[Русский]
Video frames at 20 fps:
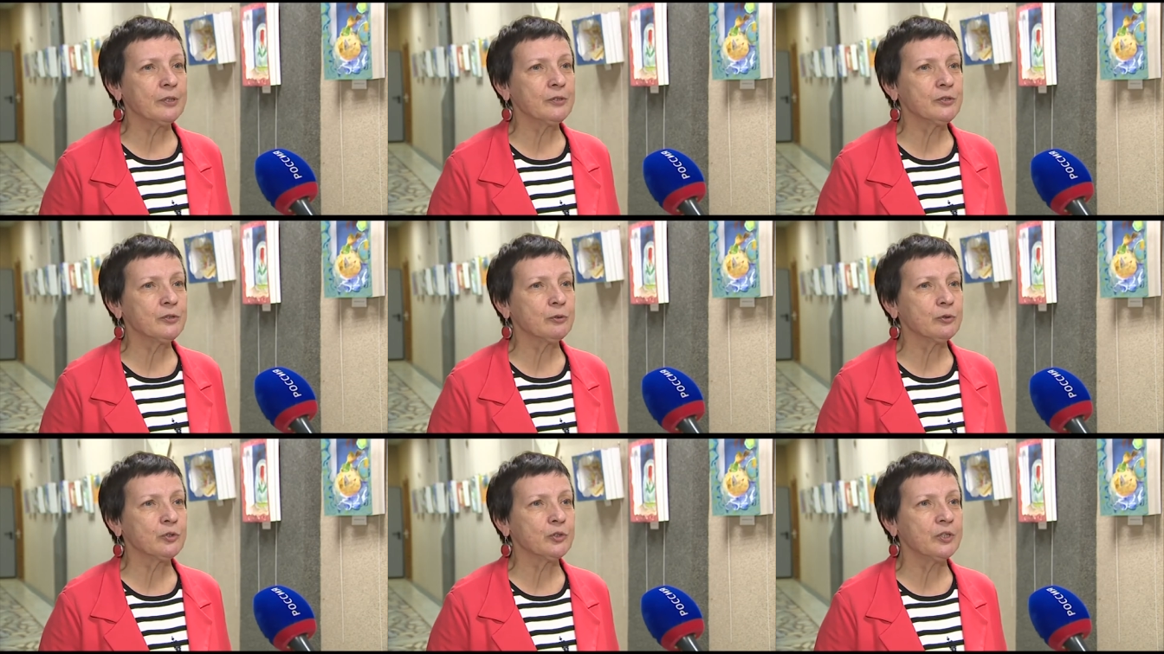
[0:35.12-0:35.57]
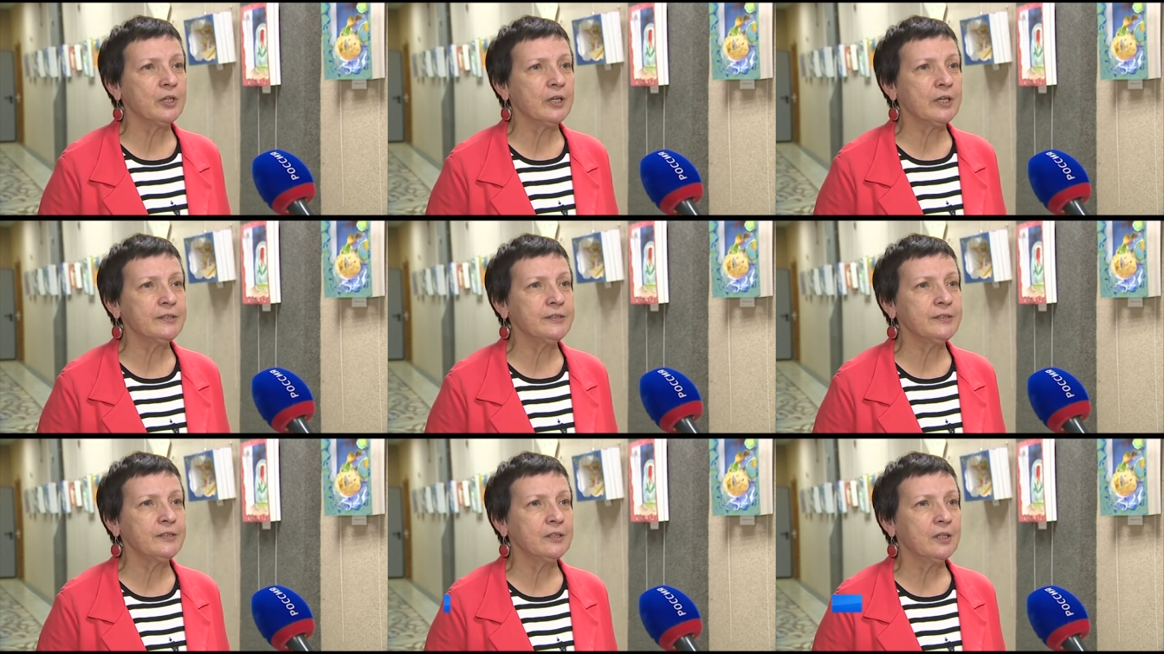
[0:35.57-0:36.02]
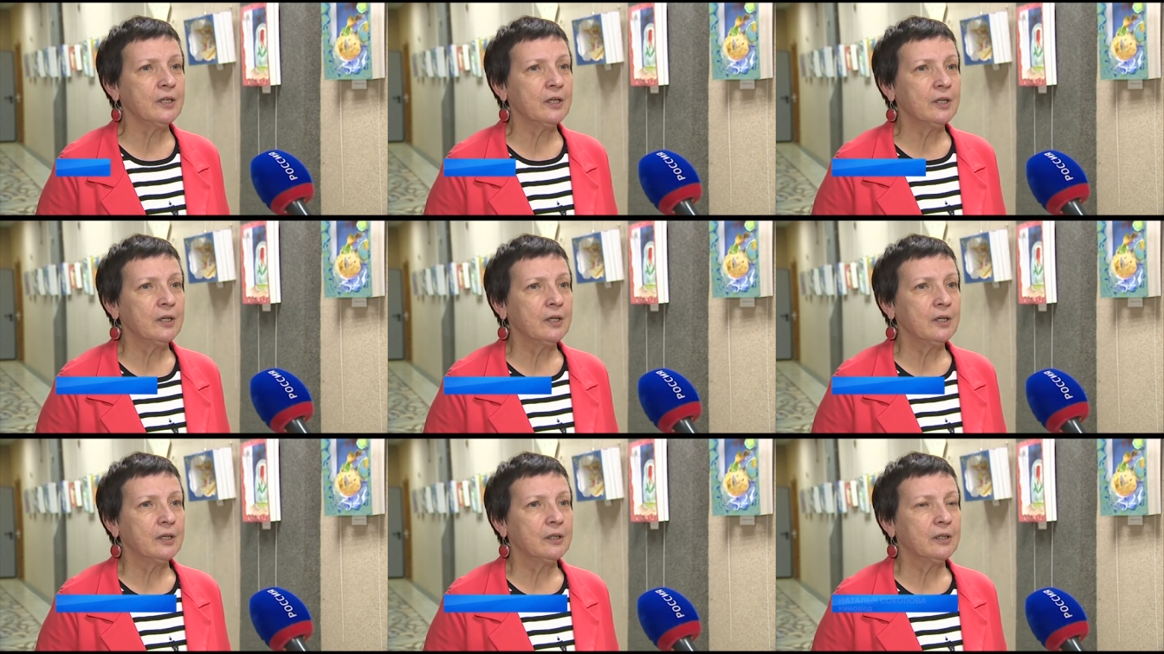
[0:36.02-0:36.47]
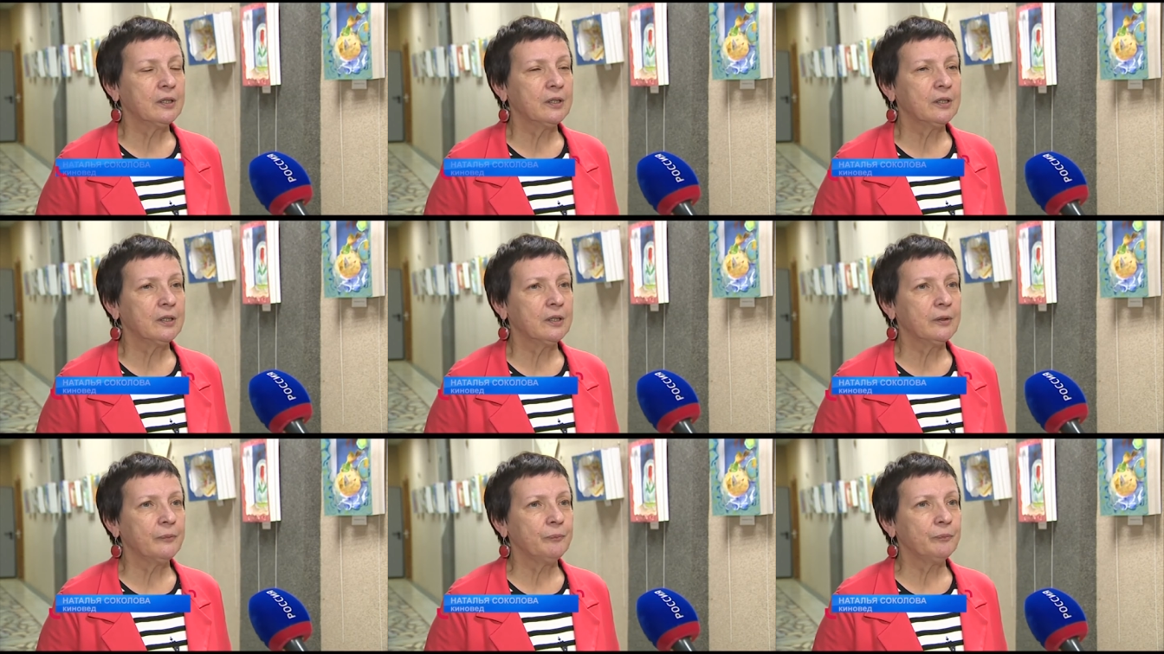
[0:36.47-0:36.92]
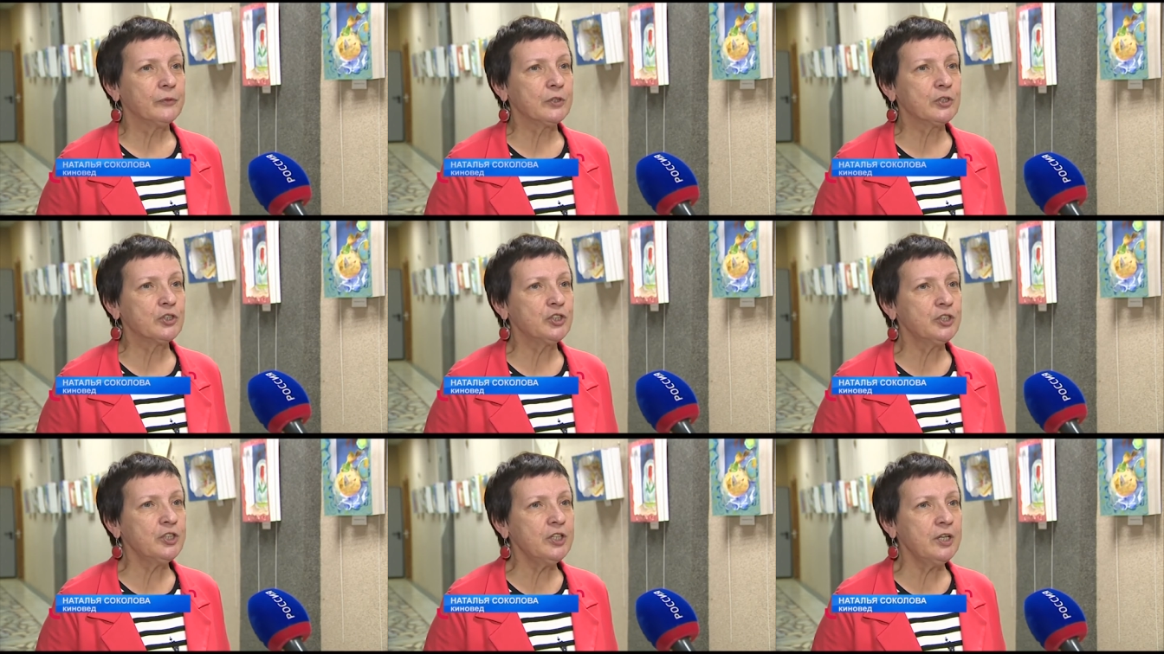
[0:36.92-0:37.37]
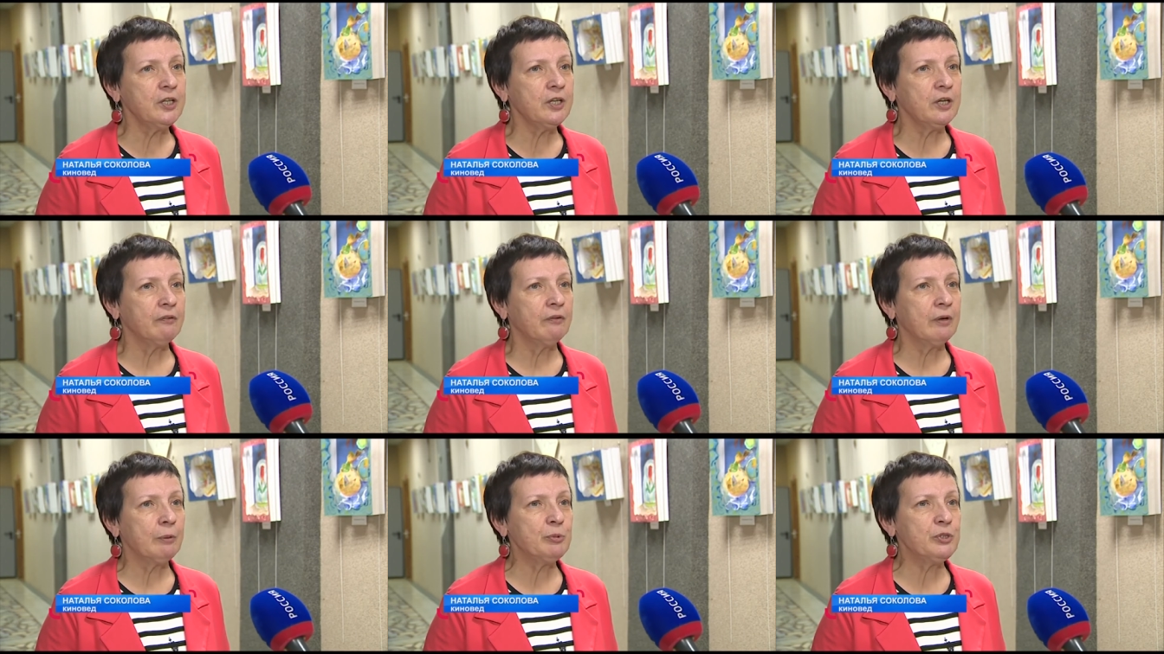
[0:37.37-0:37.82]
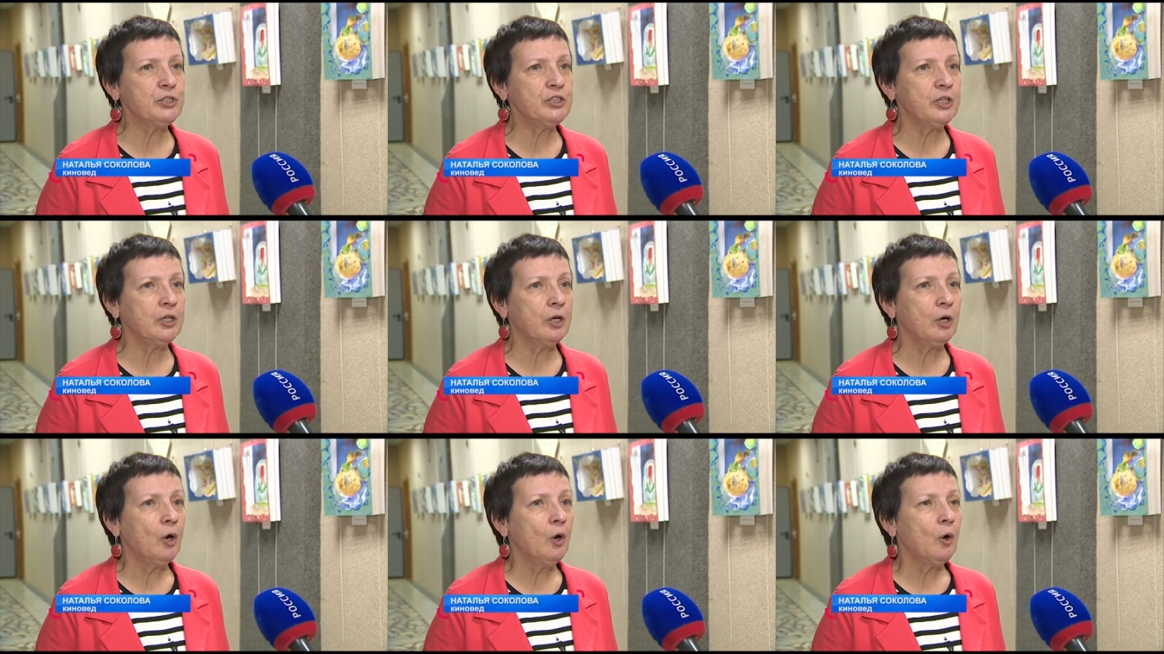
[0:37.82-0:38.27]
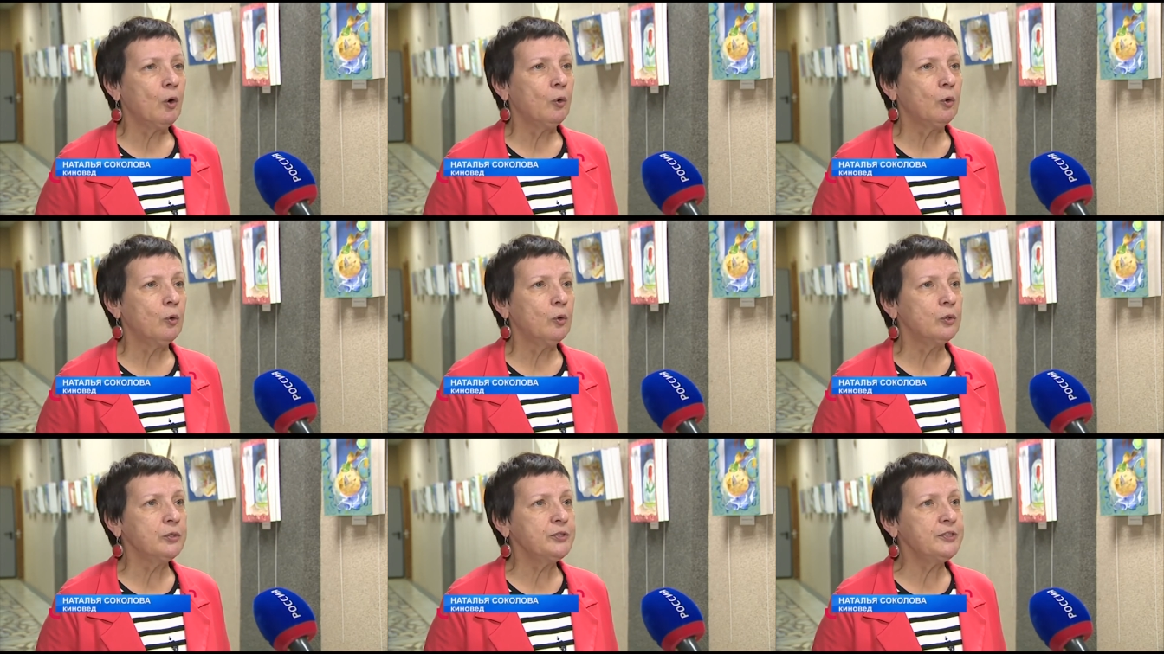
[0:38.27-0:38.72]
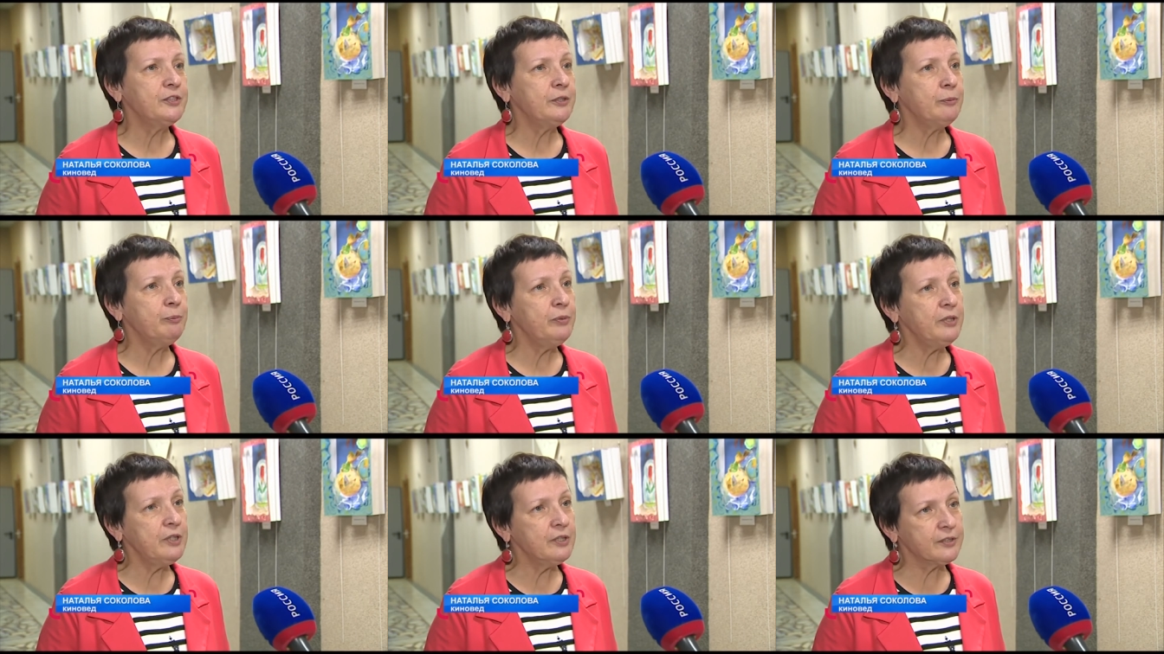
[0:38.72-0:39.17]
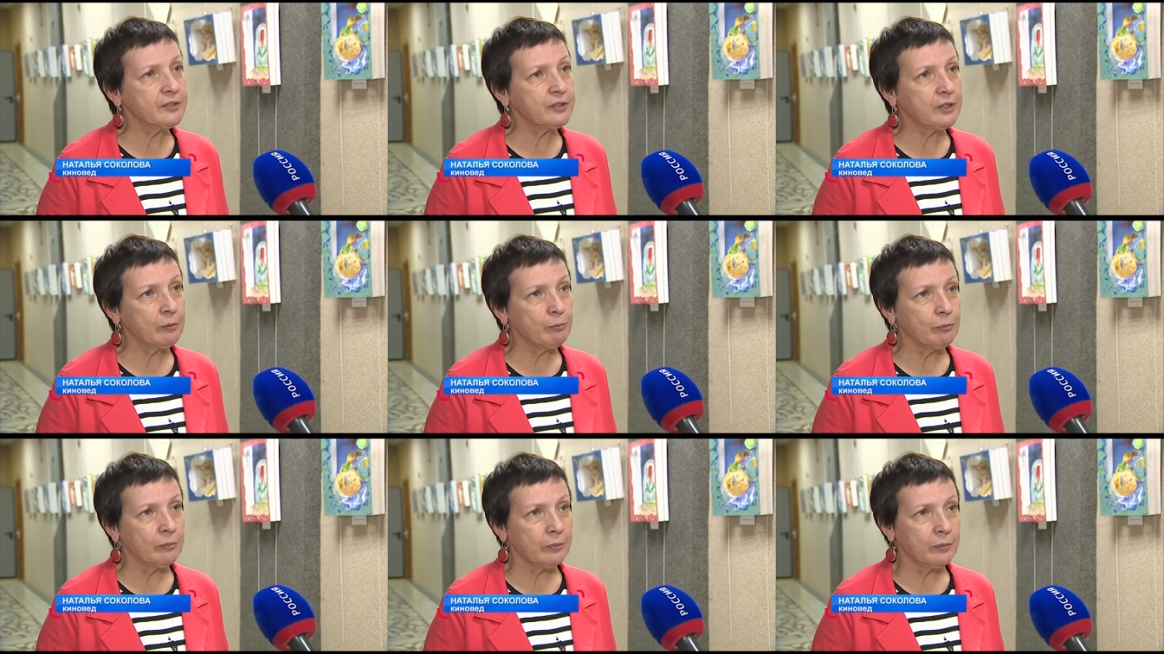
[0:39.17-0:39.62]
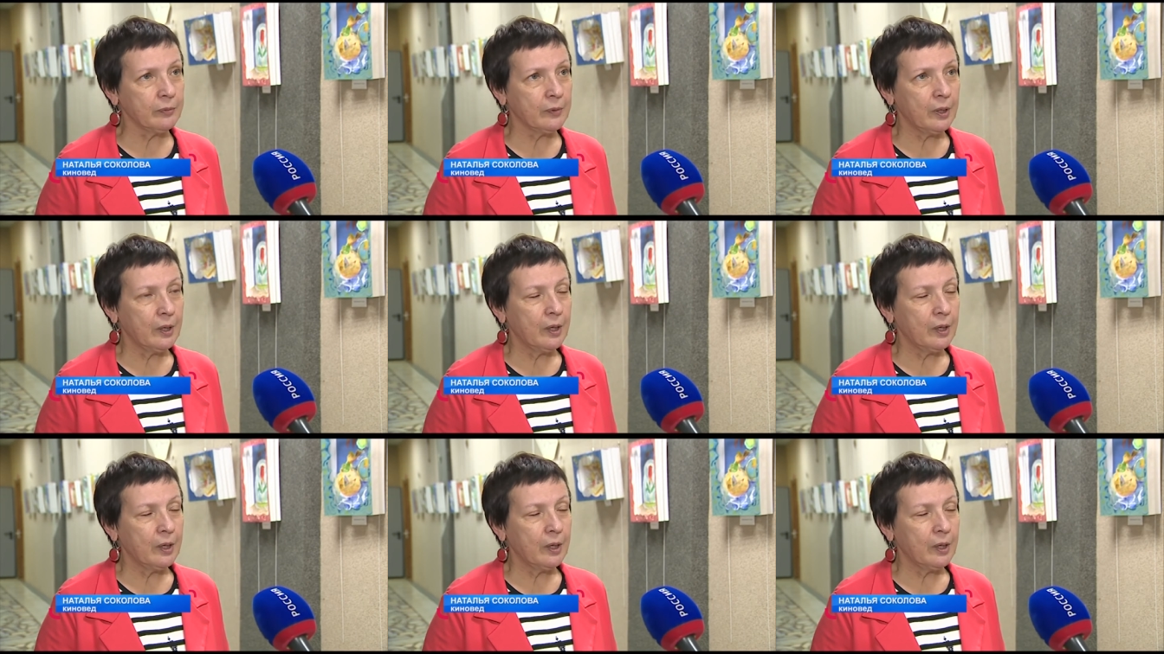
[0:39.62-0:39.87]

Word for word: порассуждать Э, шире вообще о сибирском